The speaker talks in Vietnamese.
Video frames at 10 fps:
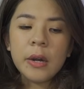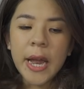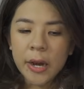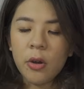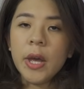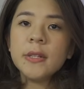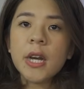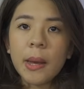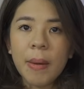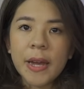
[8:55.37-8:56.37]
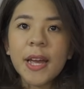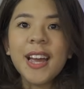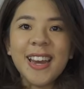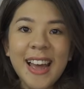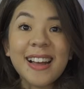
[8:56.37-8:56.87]
rèn luyện cho các bạn cái
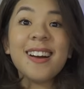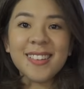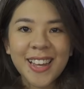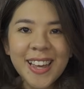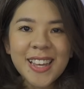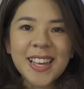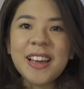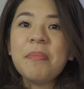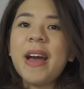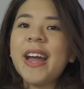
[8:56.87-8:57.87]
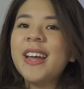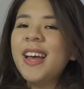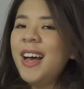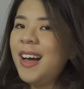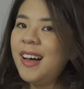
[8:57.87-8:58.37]
kỹ năng cần thiết khi các bạn
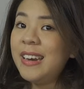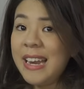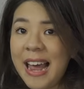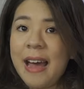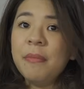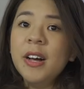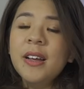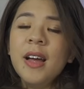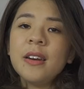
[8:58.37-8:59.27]
uh, đi làm đó,